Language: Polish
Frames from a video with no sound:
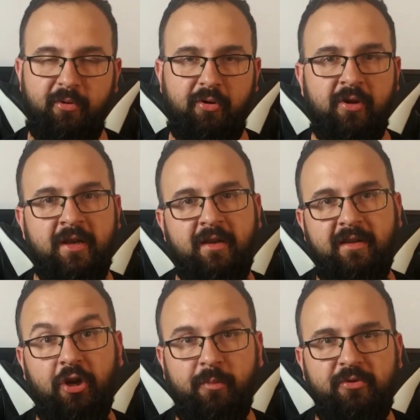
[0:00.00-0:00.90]
bo
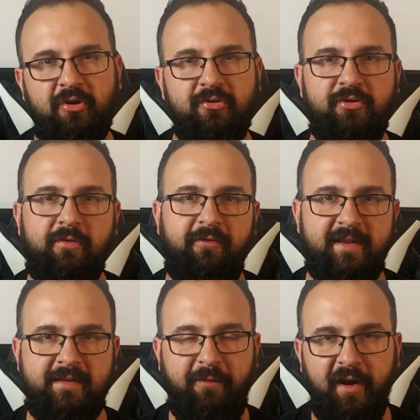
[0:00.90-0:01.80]
nie obciążą
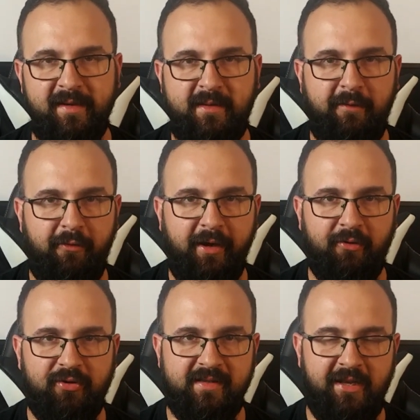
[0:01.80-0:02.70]
Was finansowo
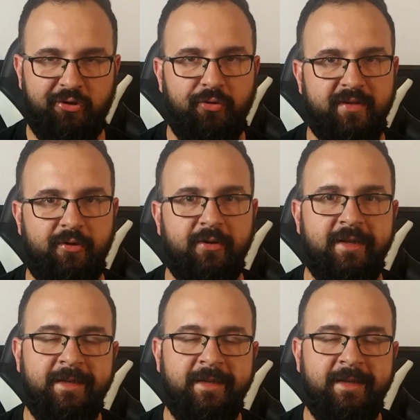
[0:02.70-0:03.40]
jakoś znacząco.